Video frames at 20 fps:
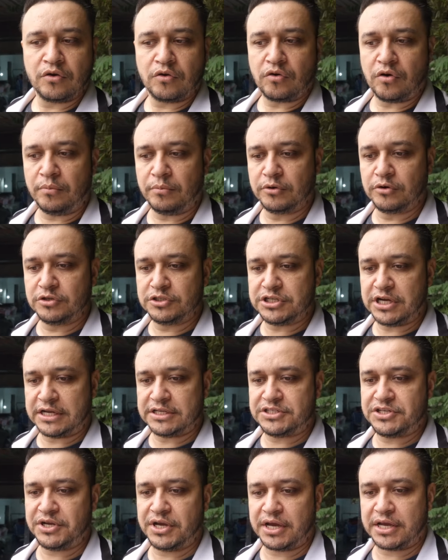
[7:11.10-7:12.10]
como no dia a
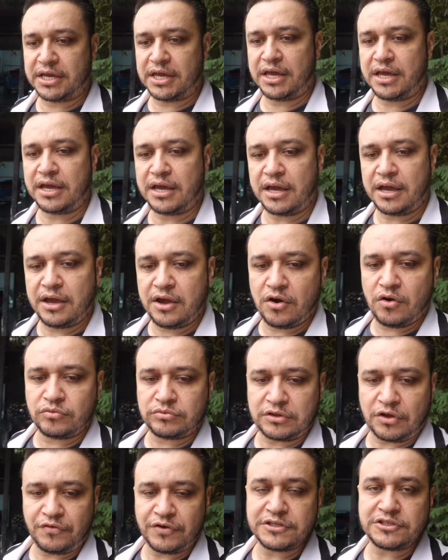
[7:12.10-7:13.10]
dia aqui, eu
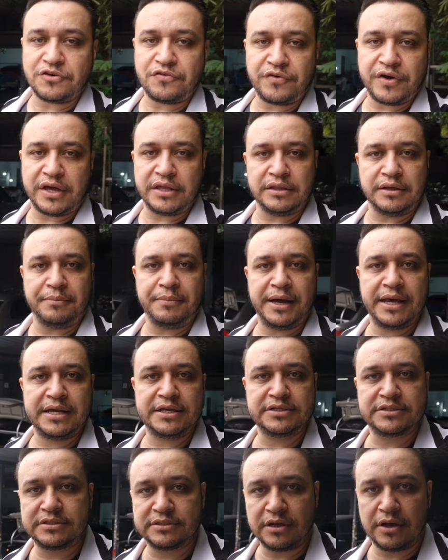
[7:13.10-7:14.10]
talvez eu venda,
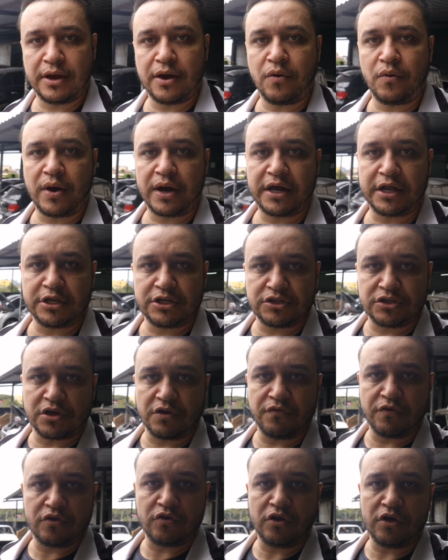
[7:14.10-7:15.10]
mas eu acredito que
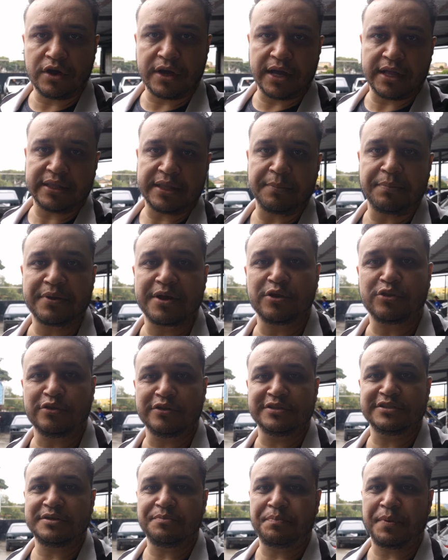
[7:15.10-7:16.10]
eu vou colocar, até porque eu estou
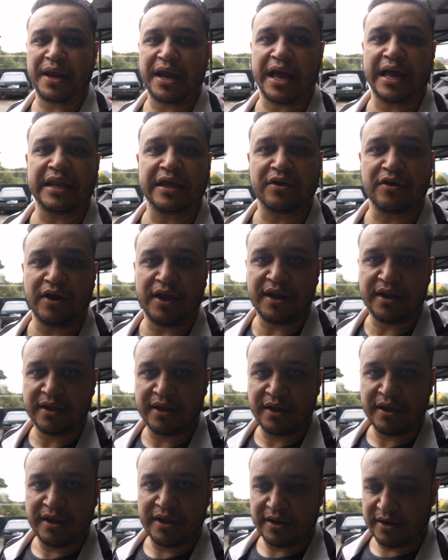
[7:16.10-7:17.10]
desempregado agora,
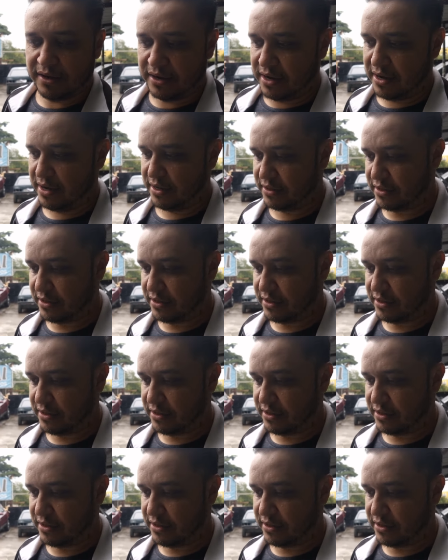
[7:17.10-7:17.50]
né?